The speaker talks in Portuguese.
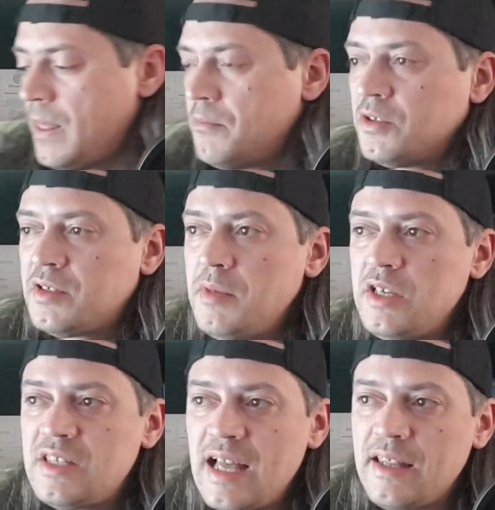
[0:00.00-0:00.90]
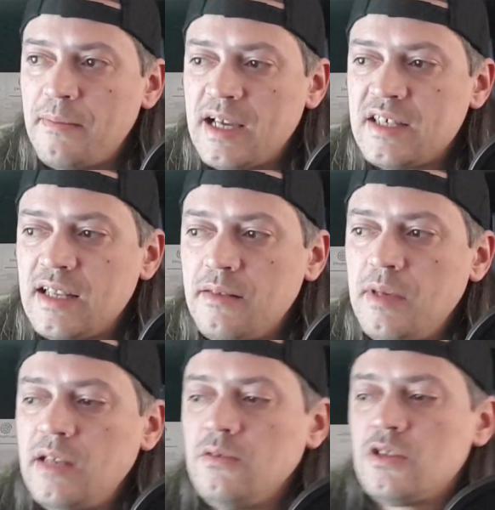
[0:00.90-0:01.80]
meus amigos, nada mais, nada
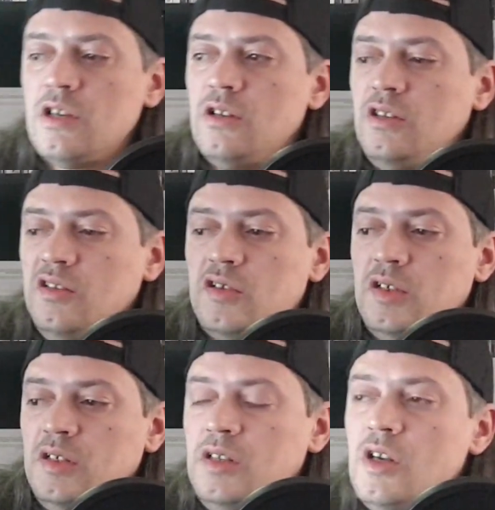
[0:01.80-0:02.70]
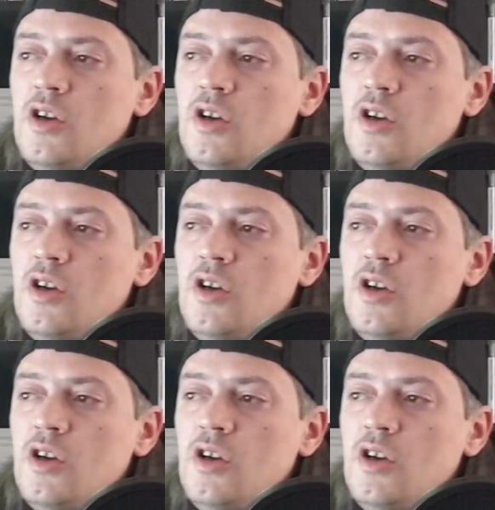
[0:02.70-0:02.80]
menos de que